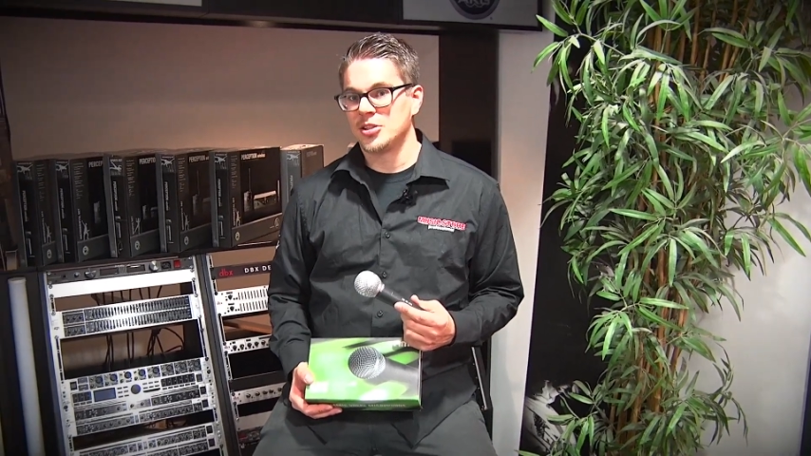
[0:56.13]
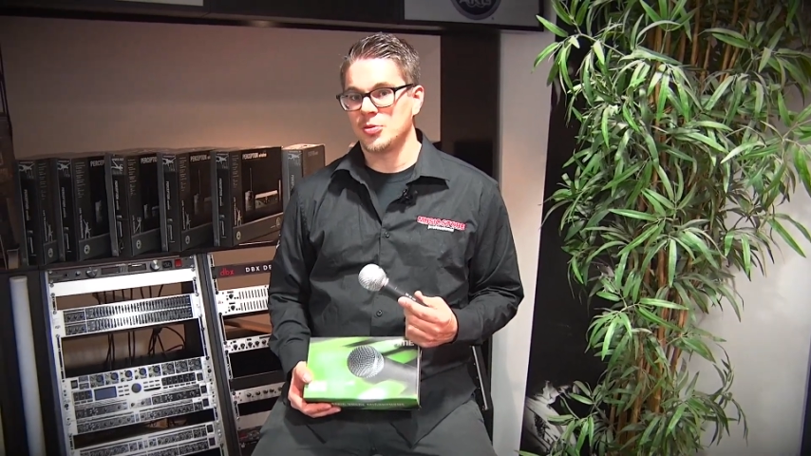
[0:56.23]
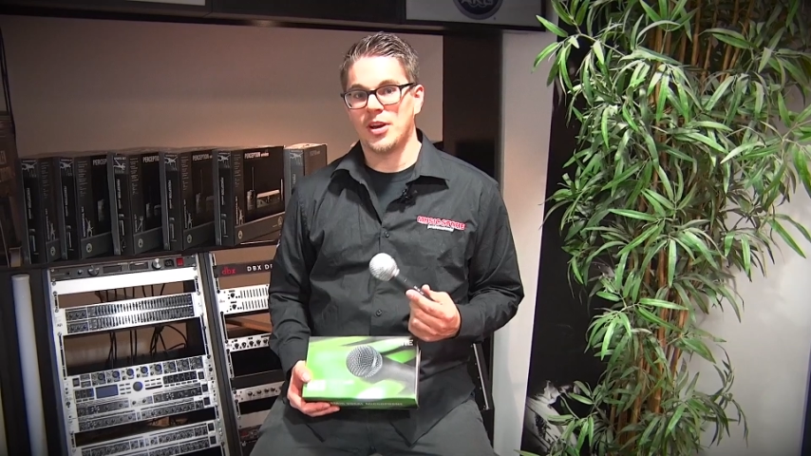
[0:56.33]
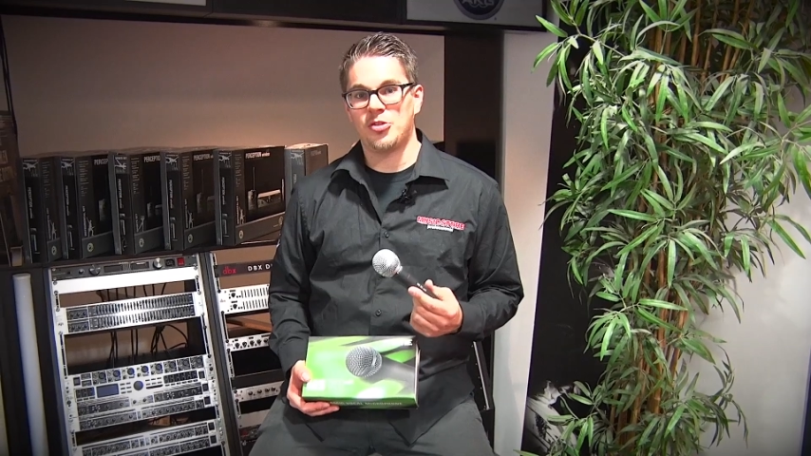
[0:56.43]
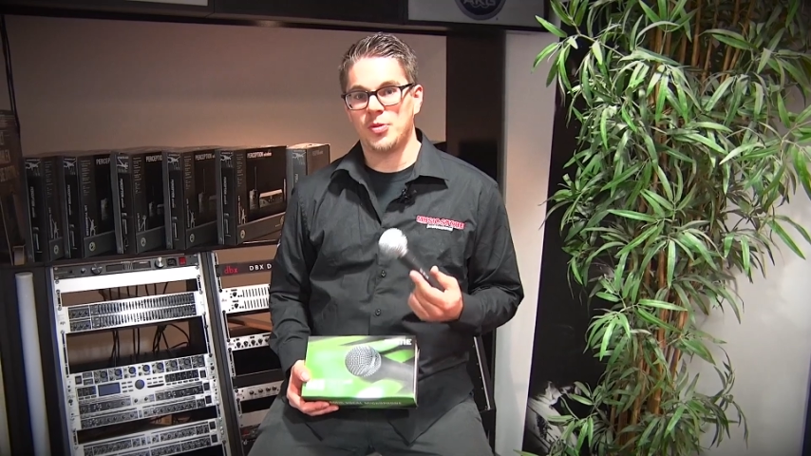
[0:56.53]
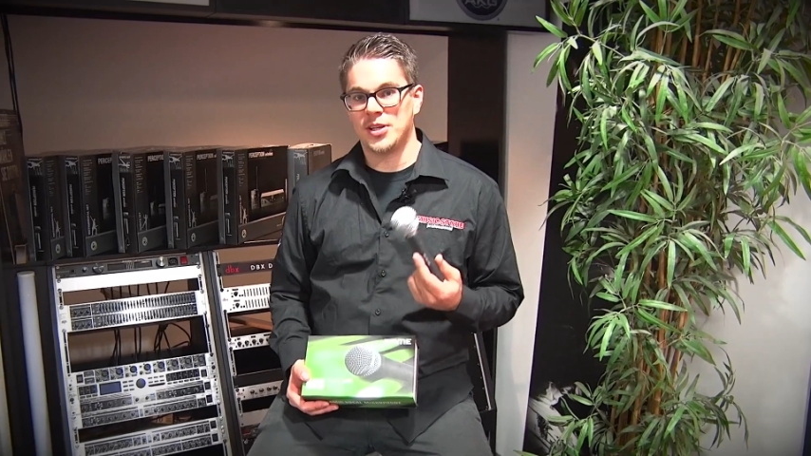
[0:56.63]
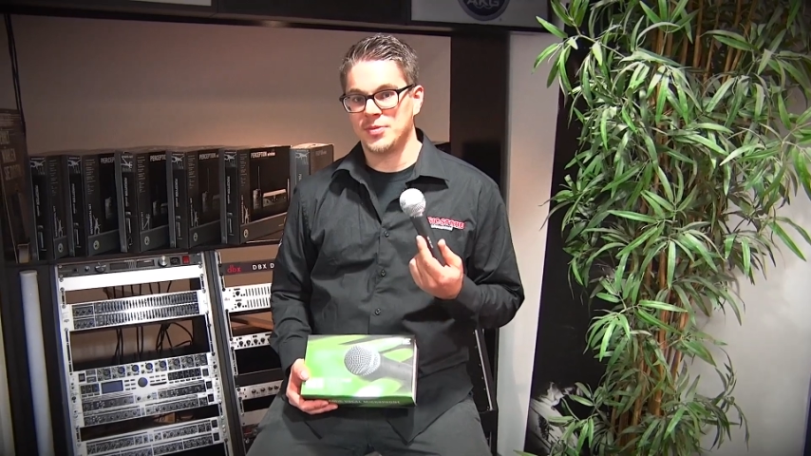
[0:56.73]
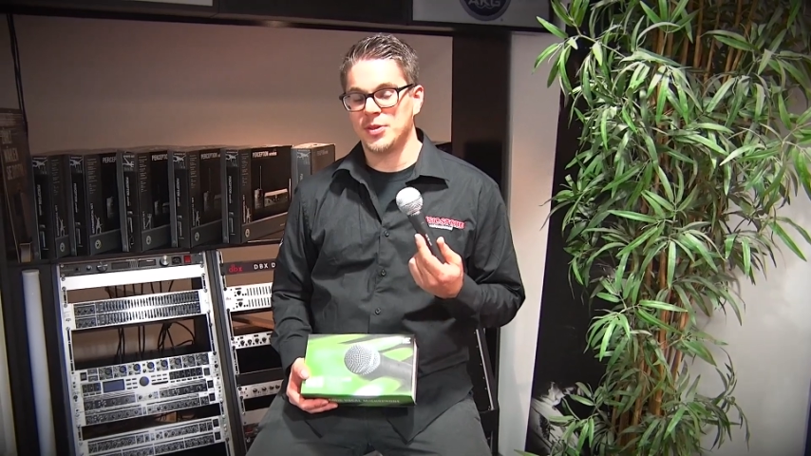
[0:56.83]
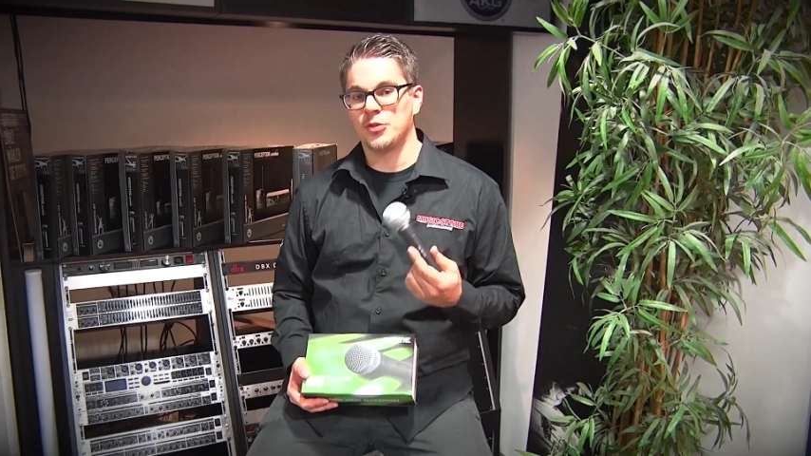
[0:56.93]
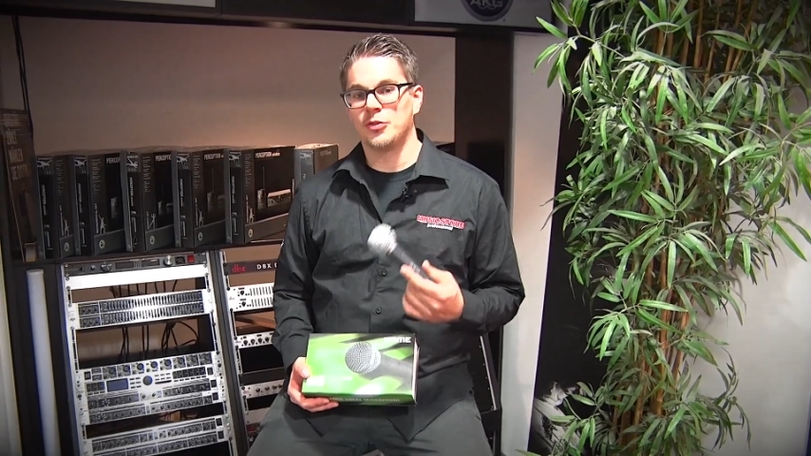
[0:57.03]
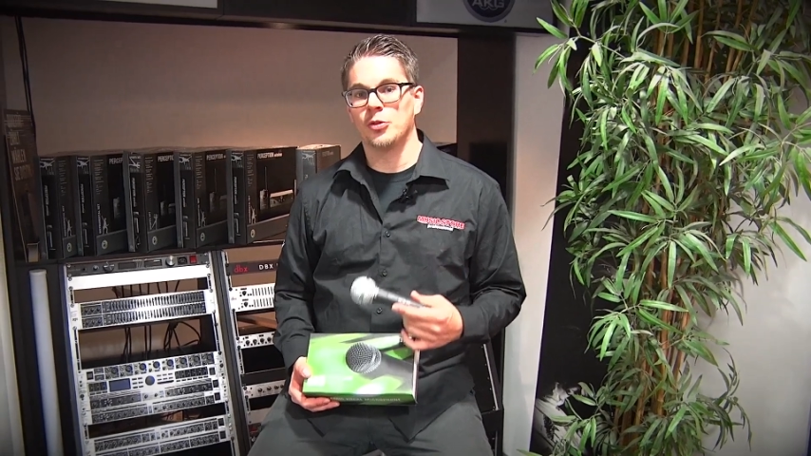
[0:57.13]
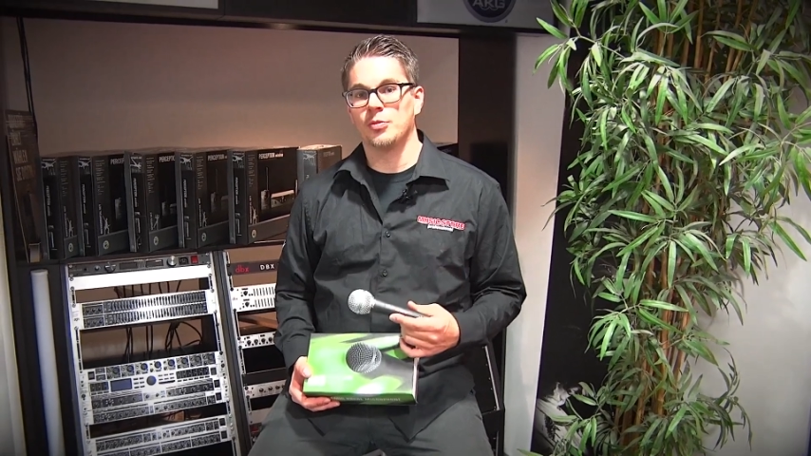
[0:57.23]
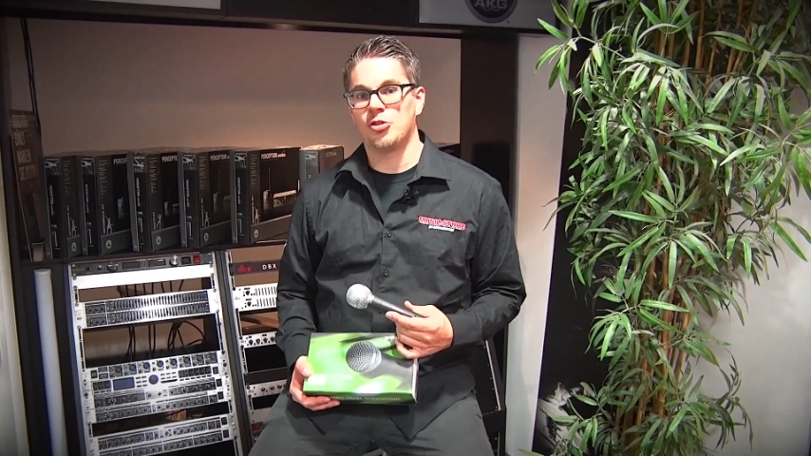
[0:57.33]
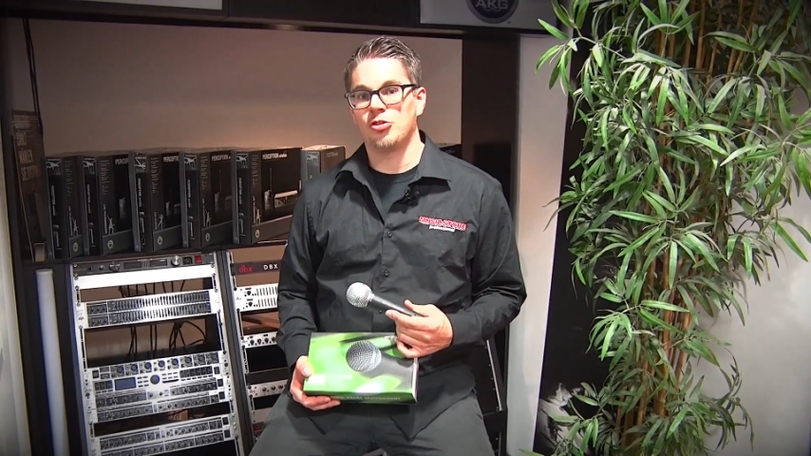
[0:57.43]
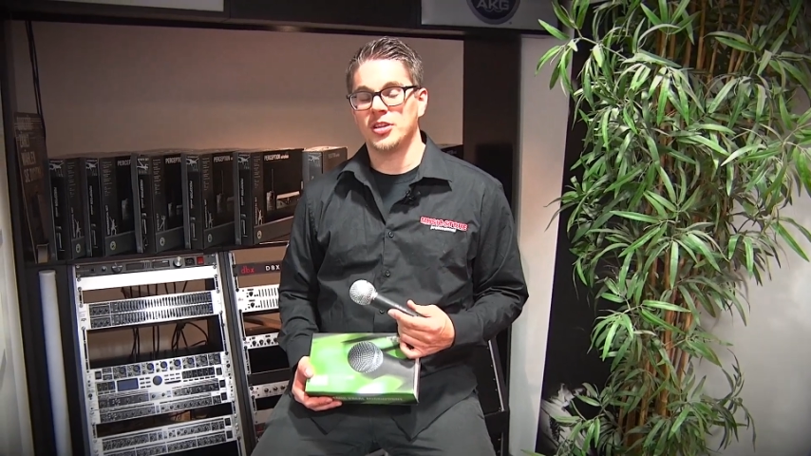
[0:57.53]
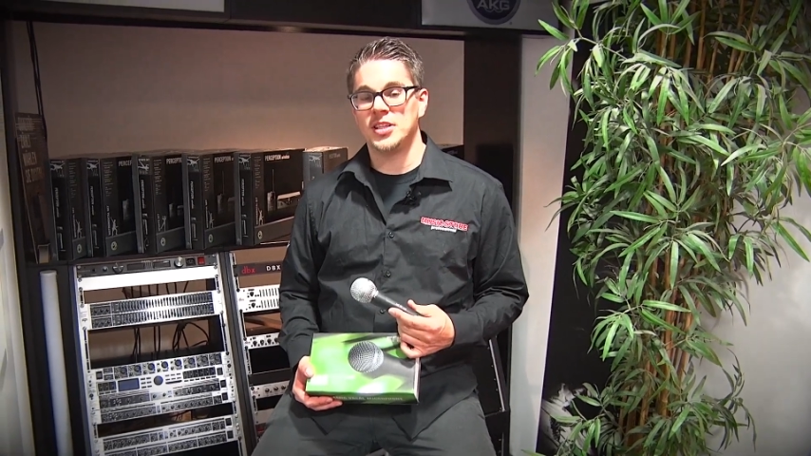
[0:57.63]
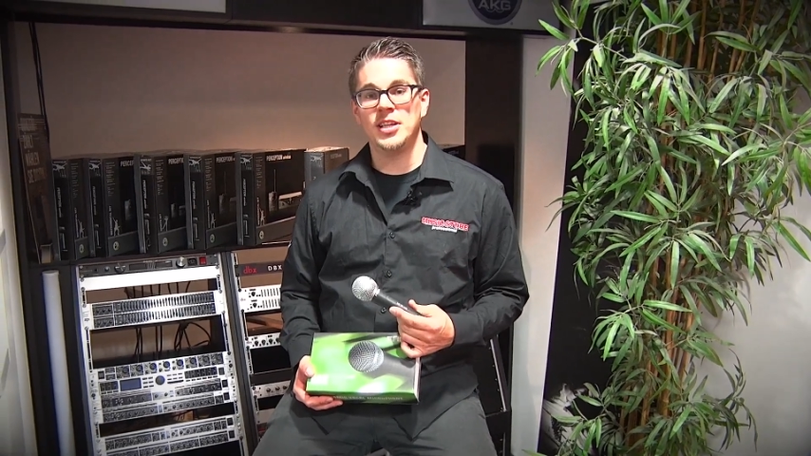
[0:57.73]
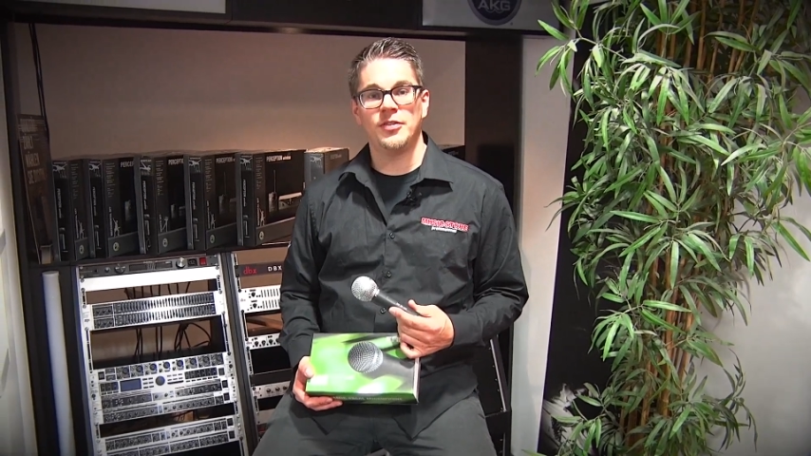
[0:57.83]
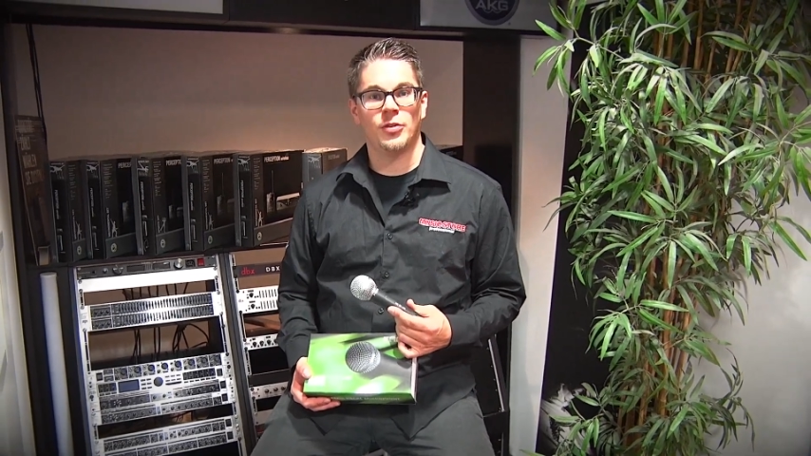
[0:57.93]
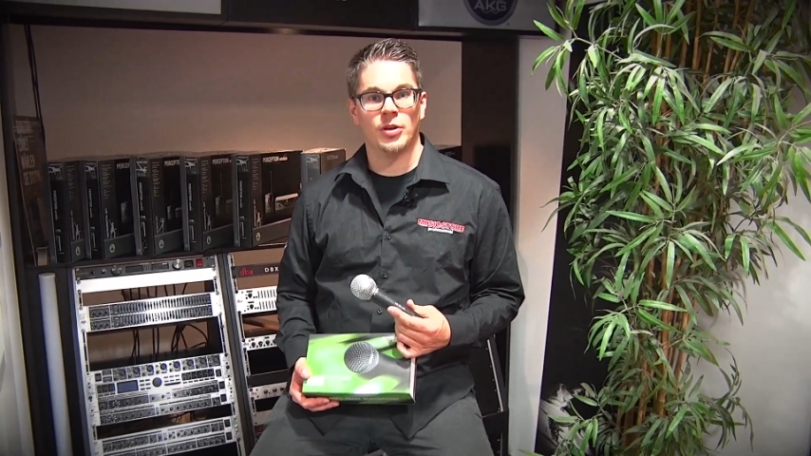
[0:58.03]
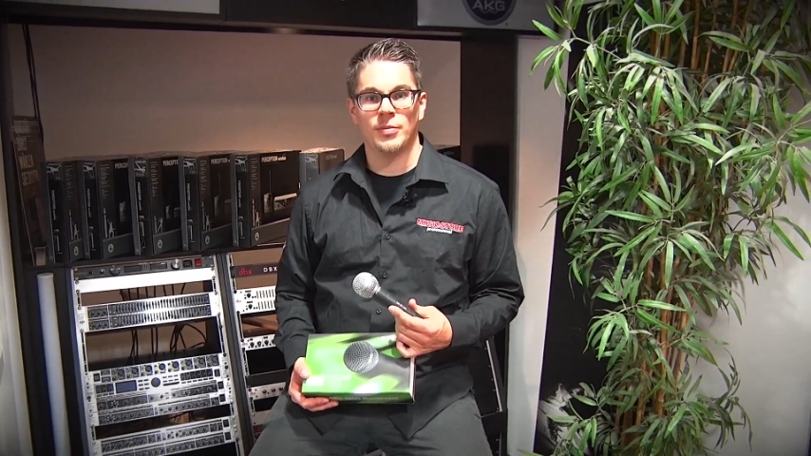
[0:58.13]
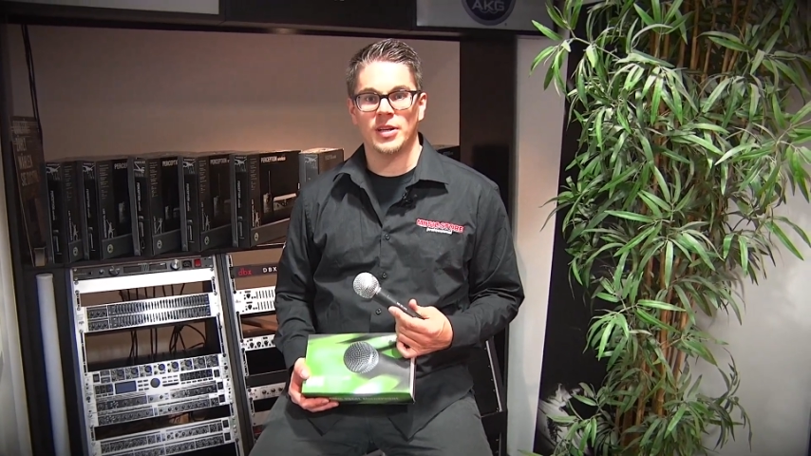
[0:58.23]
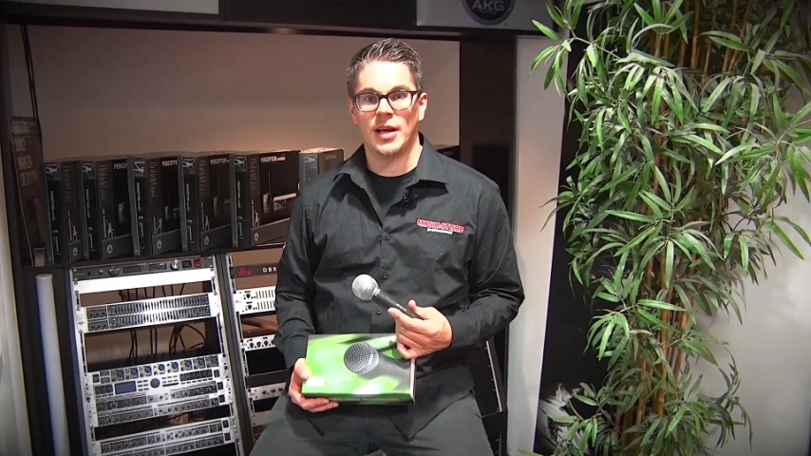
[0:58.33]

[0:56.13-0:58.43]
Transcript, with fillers: zum Beispiel das Mikrofon mit Stativ oder mit